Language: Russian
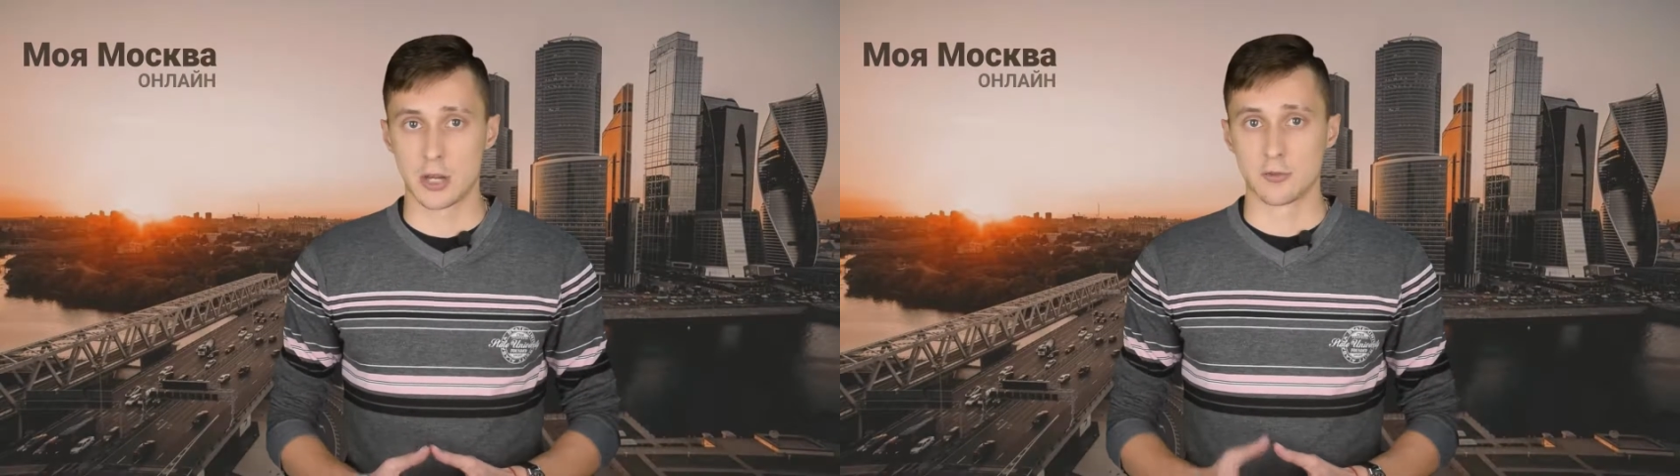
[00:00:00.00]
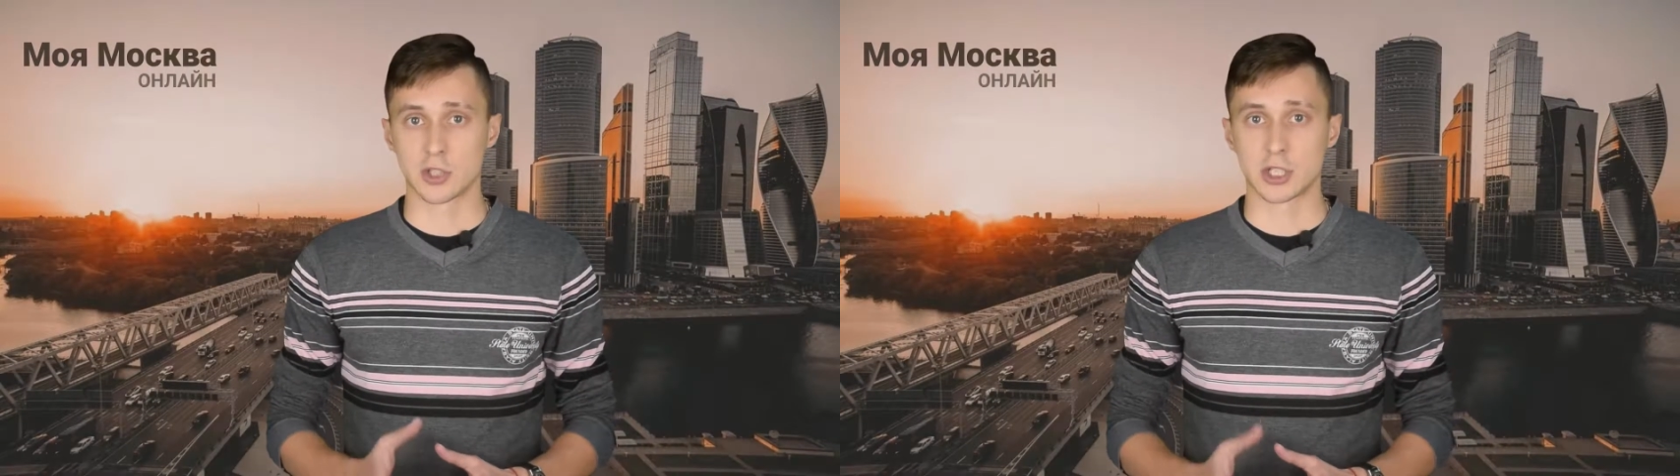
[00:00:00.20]

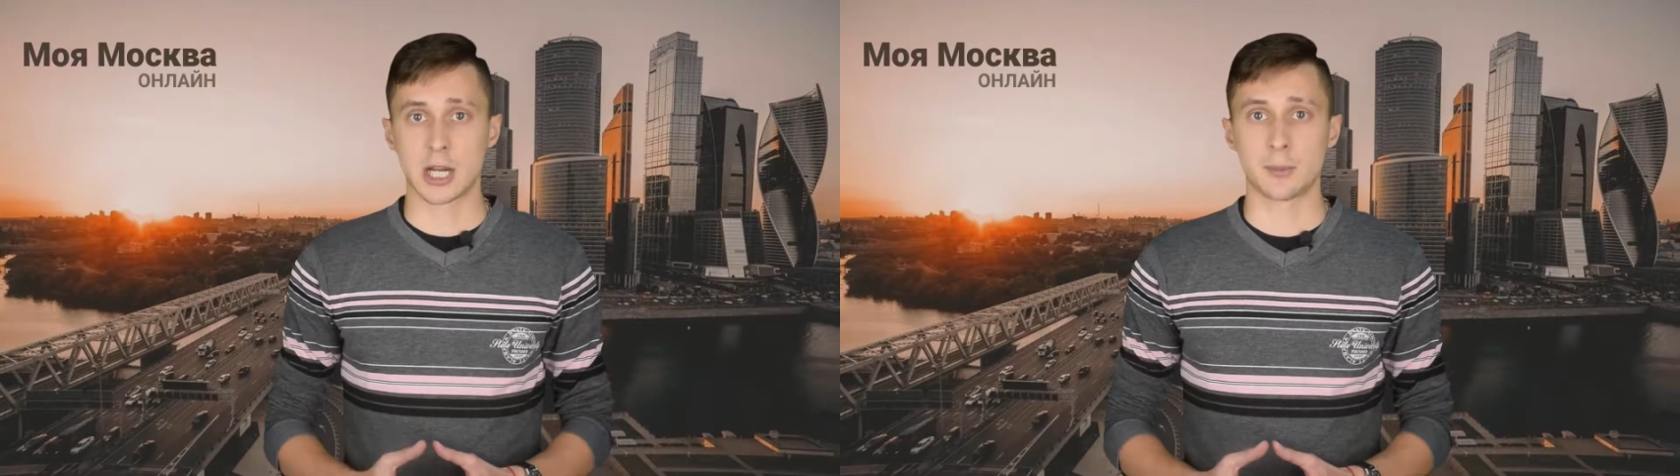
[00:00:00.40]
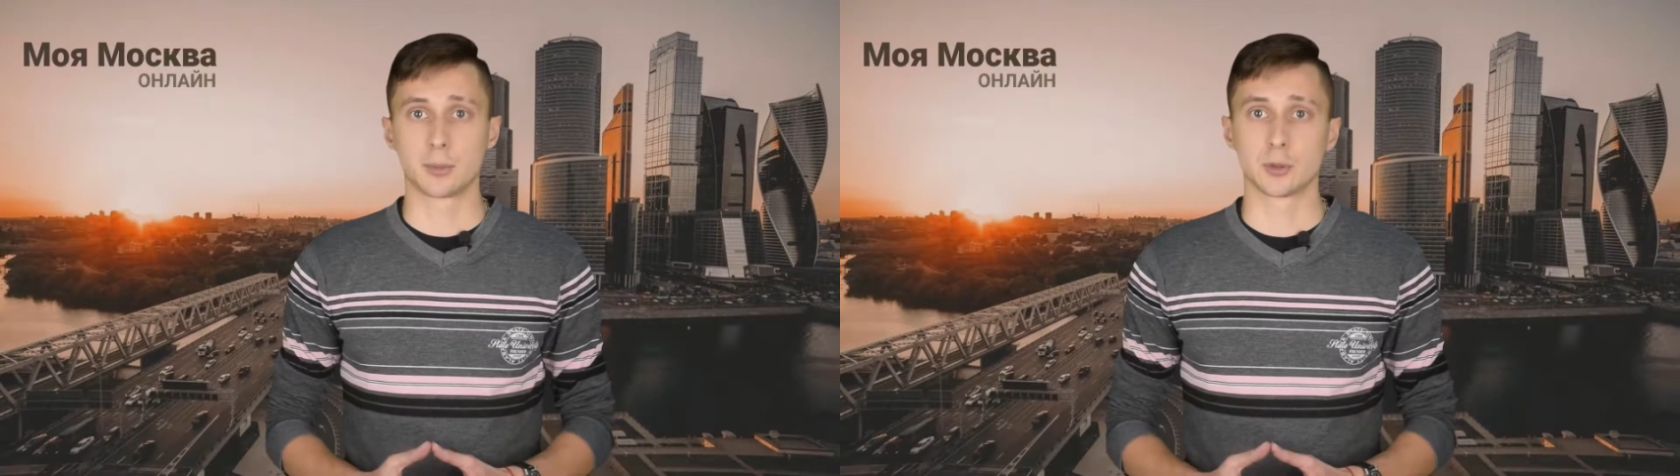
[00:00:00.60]
В
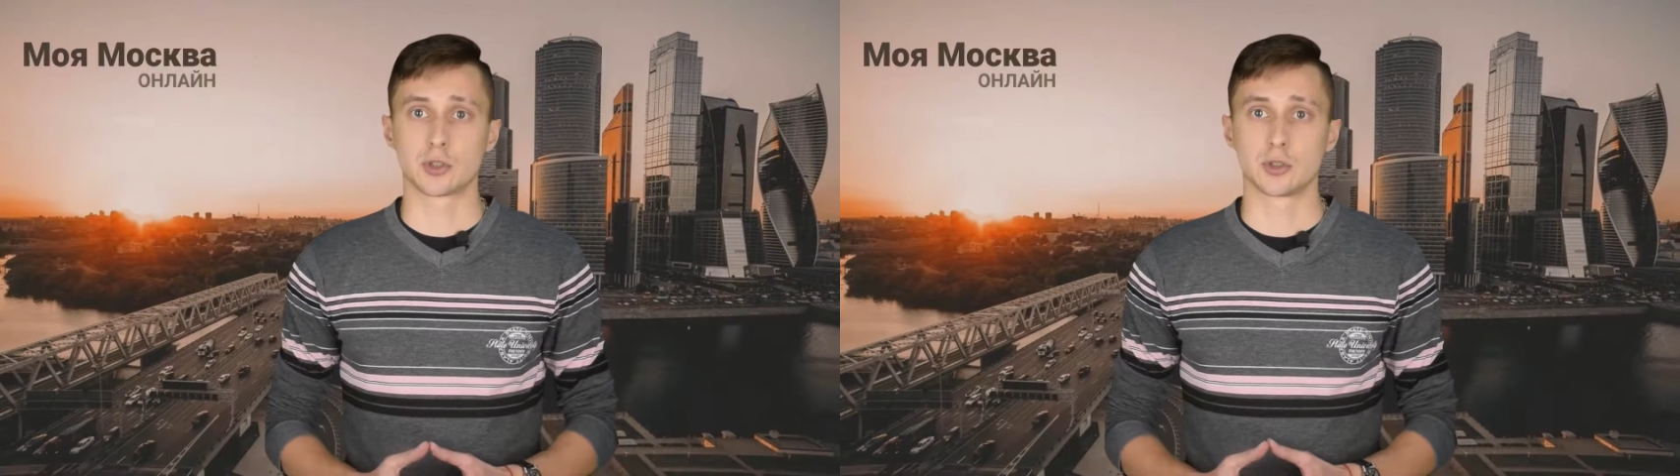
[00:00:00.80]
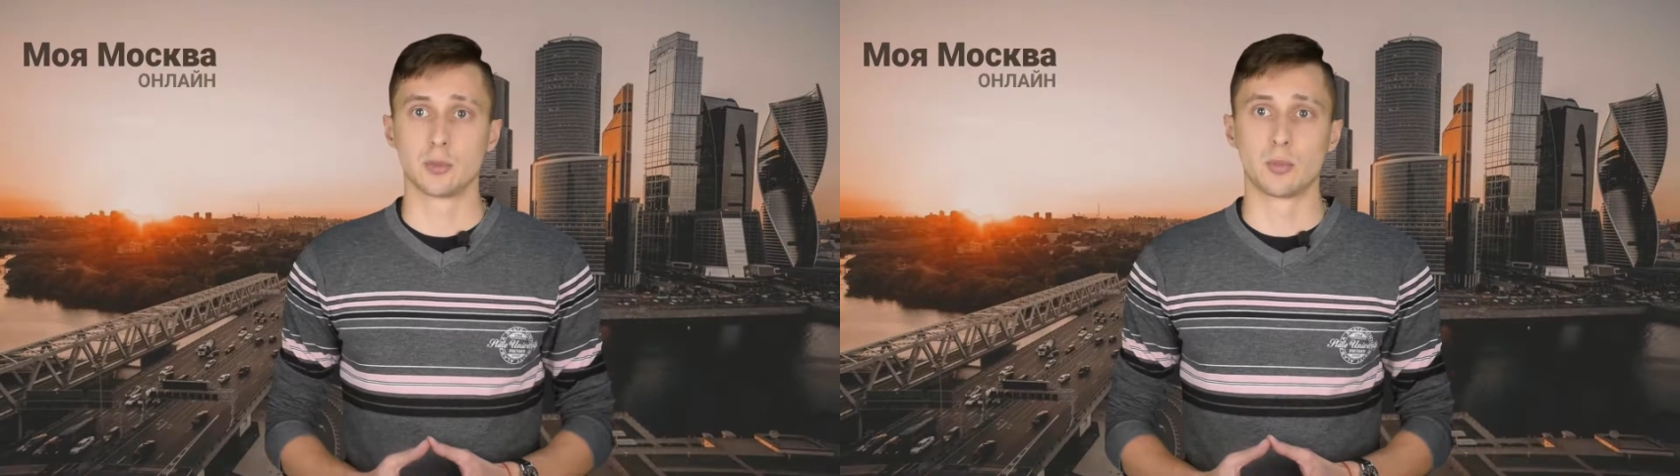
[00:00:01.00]
ЖК
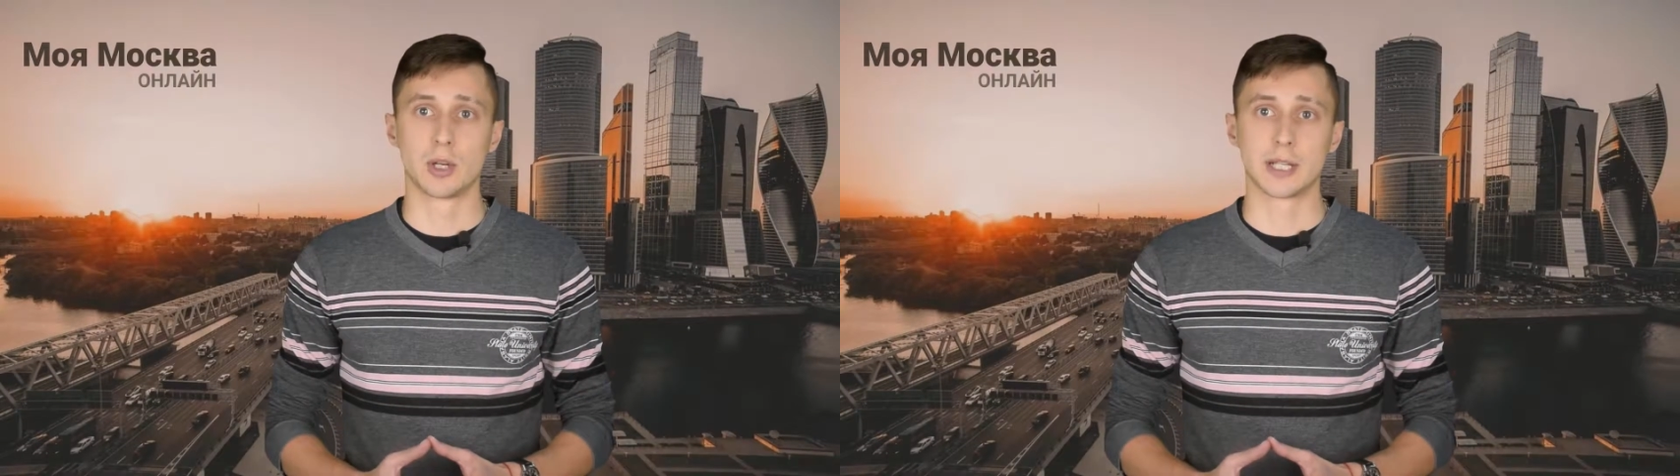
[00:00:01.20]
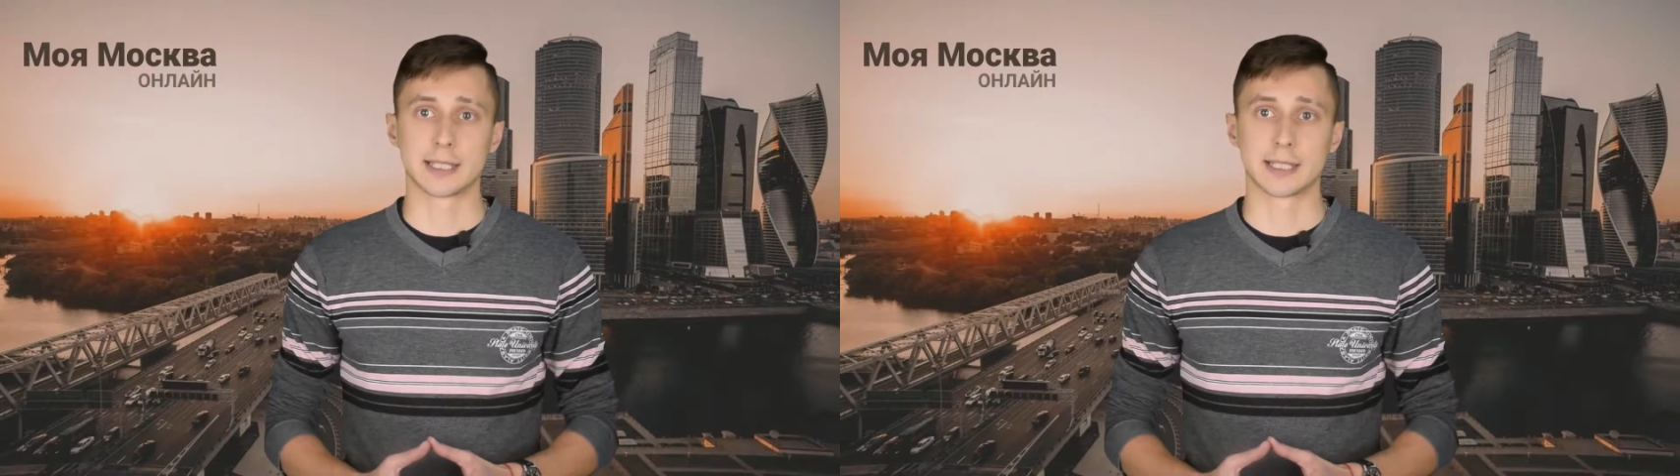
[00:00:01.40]
площадью более